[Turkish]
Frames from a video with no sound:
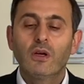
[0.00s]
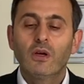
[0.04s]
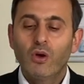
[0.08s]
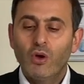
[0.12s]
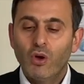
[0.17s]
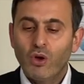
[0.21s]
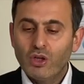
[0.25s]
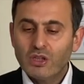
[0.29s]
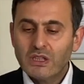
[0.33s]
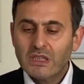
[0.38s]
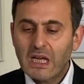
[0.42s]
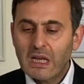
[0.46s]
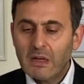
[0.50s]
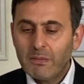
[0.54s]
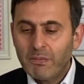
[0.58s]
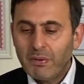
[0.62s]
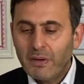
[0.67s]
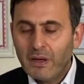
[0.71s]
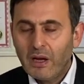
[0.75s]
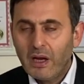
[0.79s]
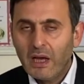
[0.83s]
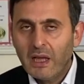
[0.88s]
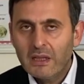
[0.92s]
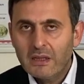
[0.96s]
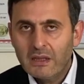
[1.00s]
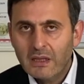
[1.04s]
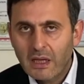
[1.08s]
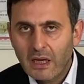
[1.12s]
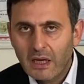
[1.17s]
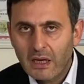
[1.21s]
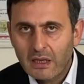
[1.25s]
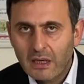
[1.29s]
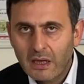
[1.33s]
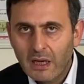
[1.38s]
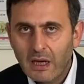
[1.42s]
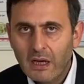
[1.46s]
Özel
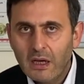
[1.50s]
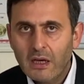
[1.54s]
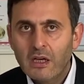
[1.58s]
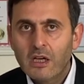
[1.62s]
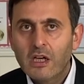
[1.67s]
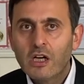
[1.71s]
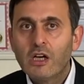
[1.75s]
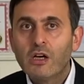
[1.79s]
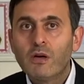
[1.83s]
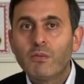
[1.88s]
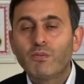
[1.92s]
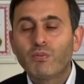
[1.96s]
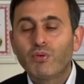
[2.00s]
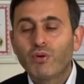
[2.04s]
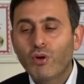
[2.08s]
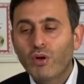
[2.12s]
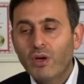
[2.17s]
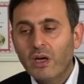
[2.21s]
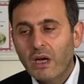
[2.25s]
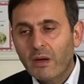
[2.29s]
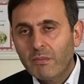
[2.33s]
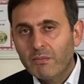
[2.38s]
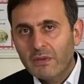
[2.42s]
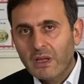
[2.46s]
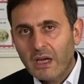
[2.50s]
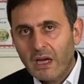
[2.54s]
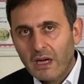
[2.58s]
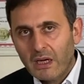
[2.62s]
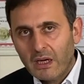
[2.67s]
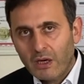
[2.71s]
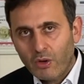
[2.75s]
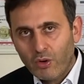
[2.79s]
planlarla, programlarla,